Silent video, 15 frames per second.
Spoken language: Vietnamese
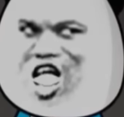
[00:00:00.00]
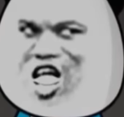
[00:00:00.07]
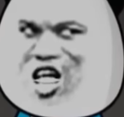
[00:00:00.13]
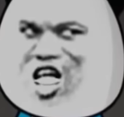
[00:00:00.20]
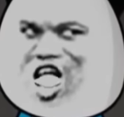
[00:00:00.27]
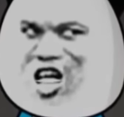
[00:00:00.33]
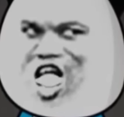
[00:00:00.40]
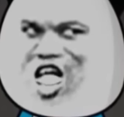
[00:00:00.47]

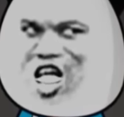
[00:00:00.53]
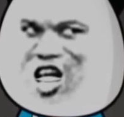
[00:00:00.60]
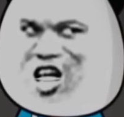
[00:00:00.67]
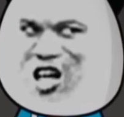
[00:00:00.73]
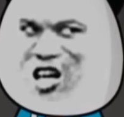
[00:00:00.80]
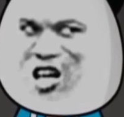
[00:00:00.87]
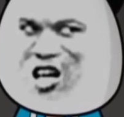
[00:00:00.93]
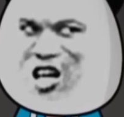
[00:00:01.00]
Họ đã phát hiện
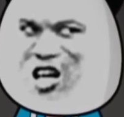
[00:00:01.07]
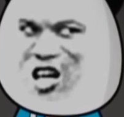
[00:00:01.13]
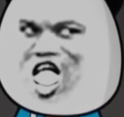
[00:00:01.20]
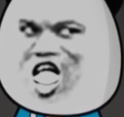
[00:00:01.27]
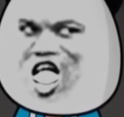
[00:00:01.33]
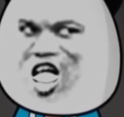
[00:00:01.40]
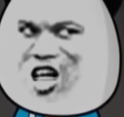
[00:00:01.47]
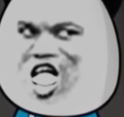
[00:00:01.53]
ra tôi
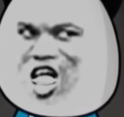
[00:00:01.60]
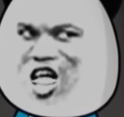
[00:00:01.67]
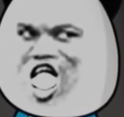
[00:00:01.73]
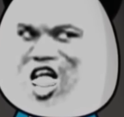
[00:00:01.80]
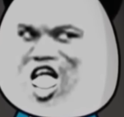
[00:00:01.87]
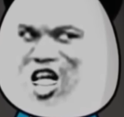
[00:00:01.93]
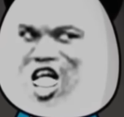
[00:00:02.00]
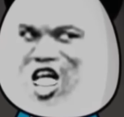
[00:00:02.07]
Cho nên họ
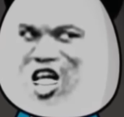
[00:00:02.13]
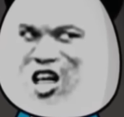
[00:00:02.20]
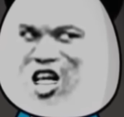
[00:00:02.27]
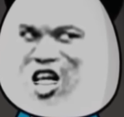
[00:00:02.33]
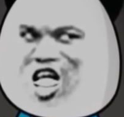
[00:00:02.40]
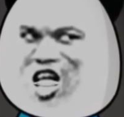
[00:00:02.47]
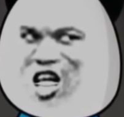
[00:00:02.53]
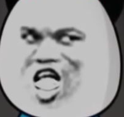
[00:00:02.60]
không hề giống
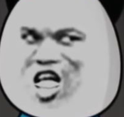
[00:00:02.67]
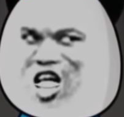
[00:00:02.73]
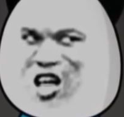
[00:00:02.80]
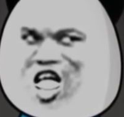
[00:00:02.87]
lần trước